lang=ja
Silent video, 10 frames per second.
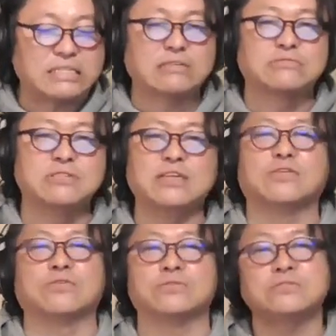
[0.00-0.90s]
瀬邦
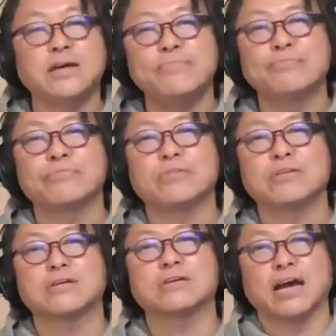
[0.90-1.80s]
彦というね、
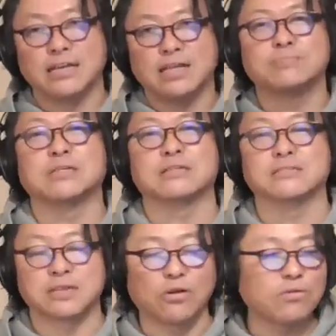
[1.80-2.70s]
ラインナップなん
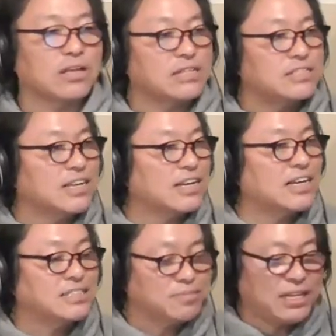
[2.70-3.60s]
ですけど、この安井
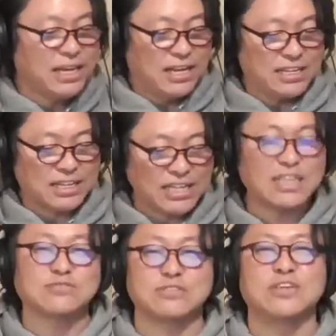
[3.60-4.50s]
和美、加
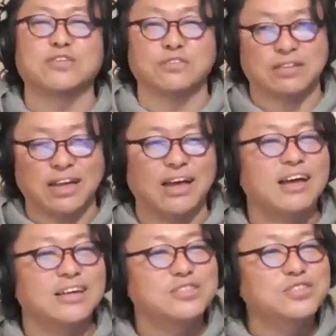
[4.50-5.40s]
瀬邦彦って、
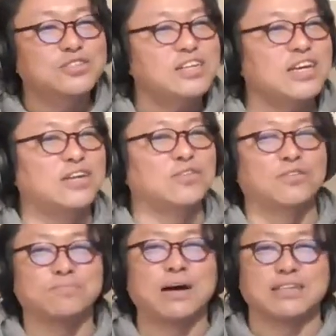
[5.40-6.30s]
ジュリー
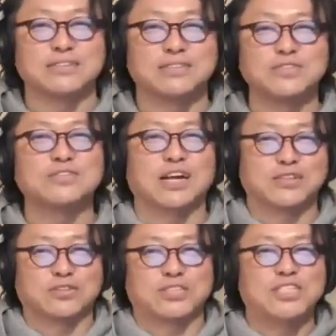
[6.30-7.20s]
の、まあ、言うた
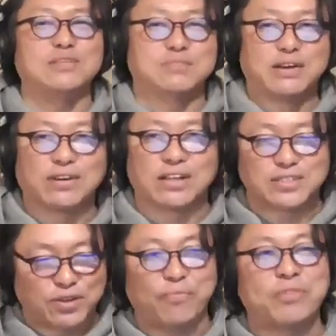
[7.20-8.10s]
らそのチームなわけで
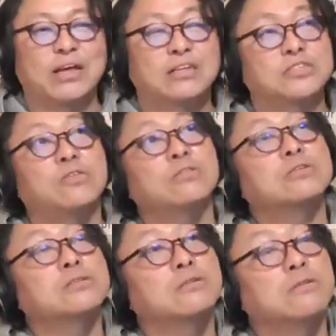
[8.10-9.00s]
すよ。ちょう
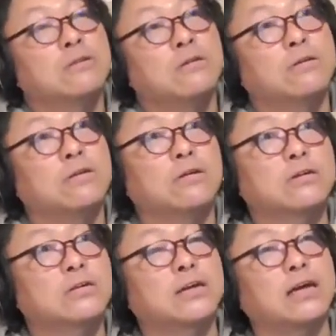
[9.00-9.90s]
どそ
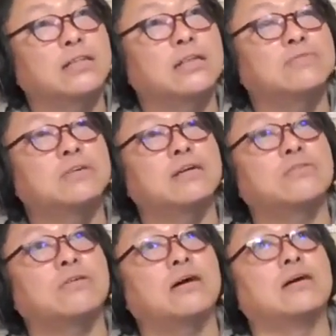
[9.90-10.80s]
の、危険な2人
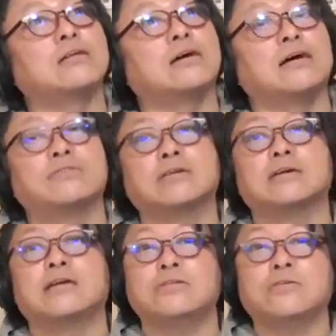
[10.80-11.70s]
とか、なんかあの
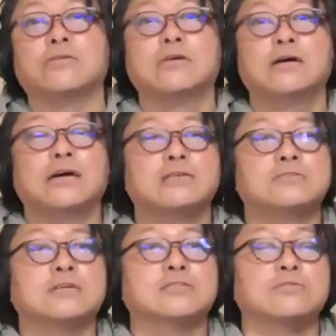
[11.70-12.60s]
辺りの、えー、
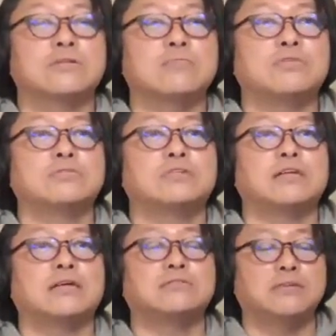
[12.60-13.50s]
ジュリーがソロデビューをした
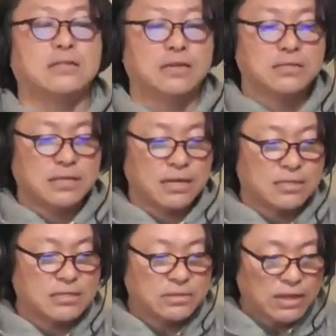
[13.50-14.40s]
70年代前
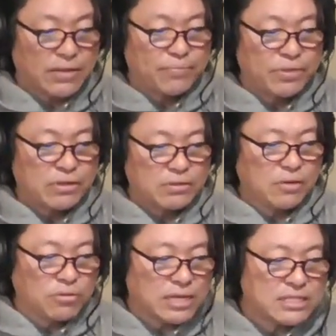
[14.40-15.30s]
半ですよね。
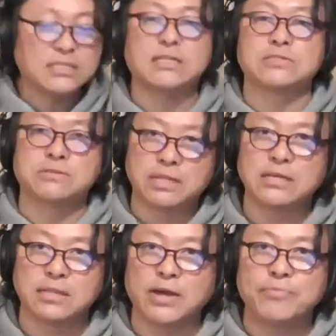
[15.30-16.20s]
だから同じ時期ですよね、
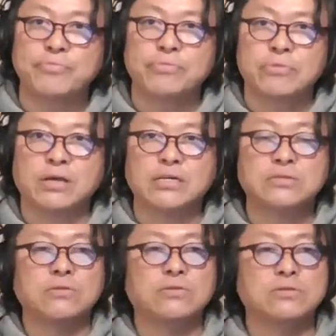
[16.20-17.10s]
大体。だから
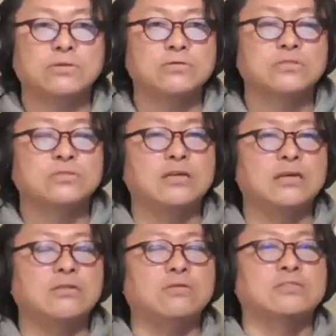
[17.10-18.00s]
その、
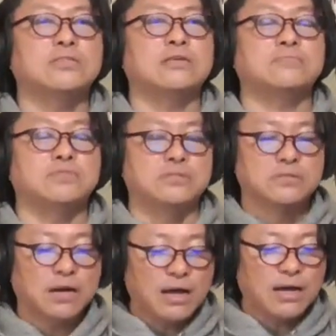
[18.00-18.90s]
ジュリーのチー
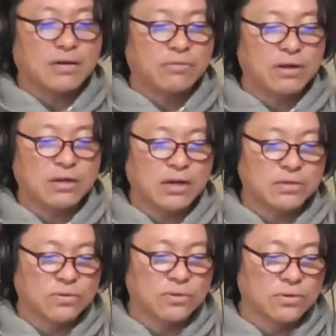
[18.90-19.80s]
ムが、
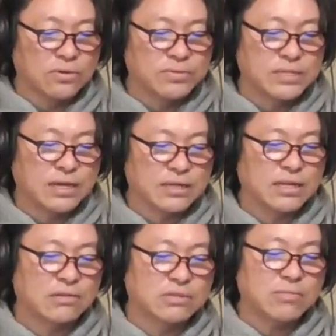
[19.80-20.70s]
あの、布施
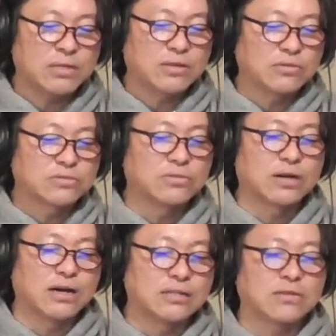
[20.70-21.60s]
明のために曲を
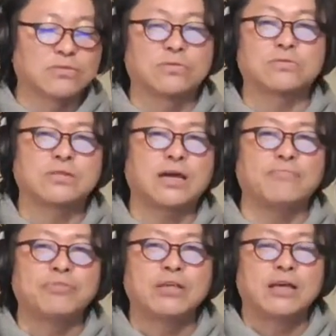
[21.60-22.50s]
書いたということ
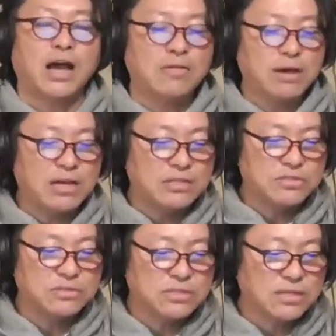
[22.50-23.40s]
で、甘い
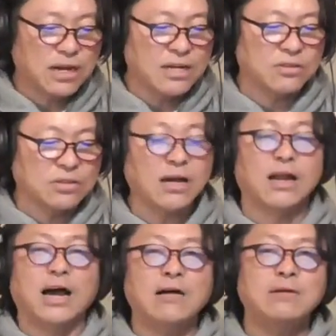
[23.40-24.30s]
十字架愛を、だ
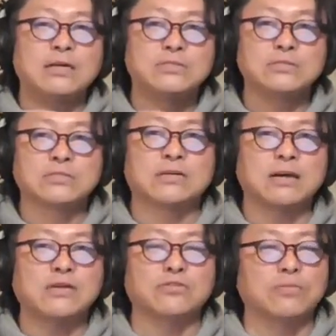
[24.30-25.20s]
から甘い十字架
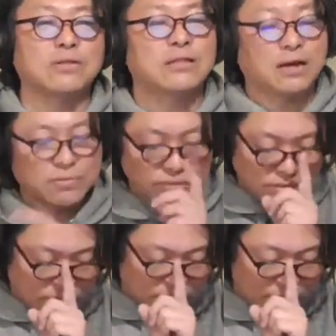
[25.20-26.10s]
と愛を飛べて、だから
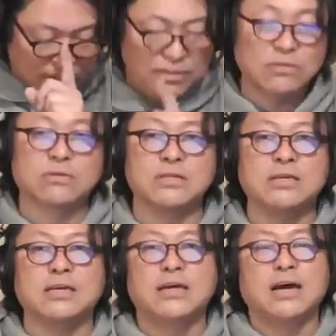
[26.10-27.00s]
ふっと思い浮かべた時
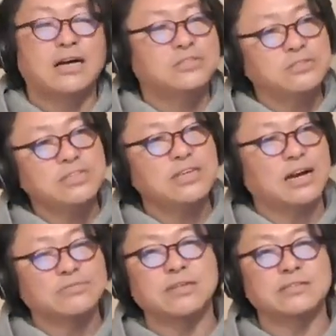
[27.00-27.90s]
に、あ、ジュリー
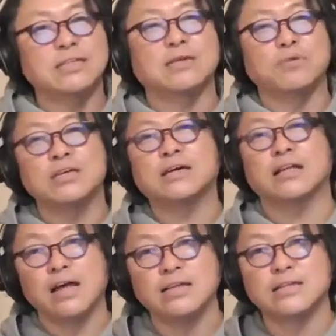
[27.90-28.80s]
が歌っててもいい
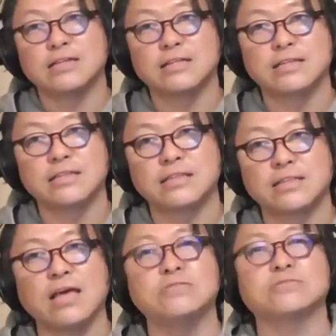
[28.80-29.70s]
かなっ
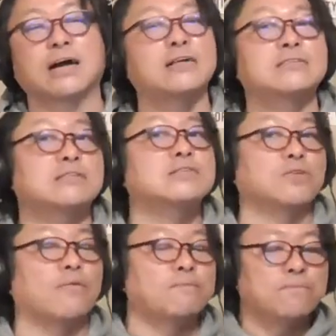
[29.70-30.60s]
ていう感じで
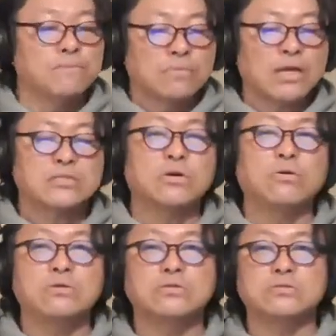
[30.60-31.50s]
すよ。じゃ
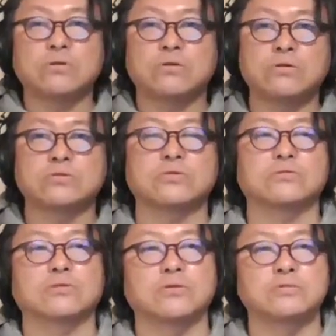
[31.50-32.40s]
そういうところを
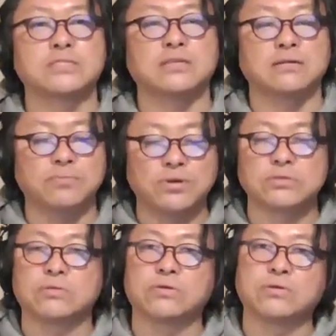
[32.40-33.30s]
ちょっとこう布施さん
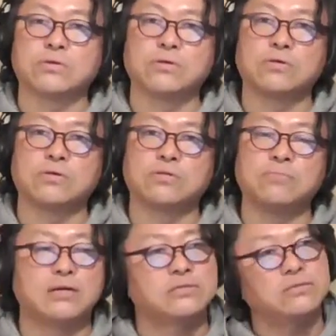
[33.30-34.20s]
もそのこ
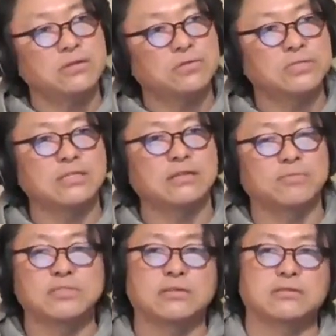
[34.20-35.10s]
うまあジュリーと布施さん
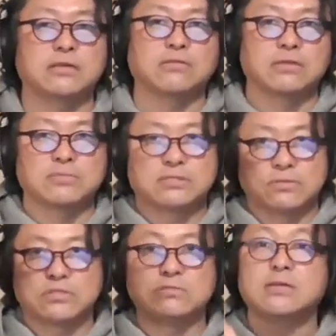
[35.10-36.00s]
でも布施さんの方が多分
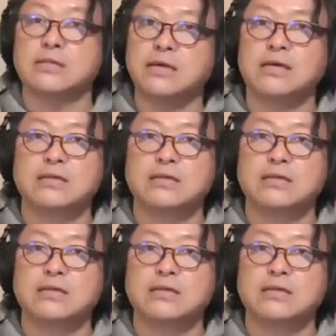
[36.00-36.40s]
年上でね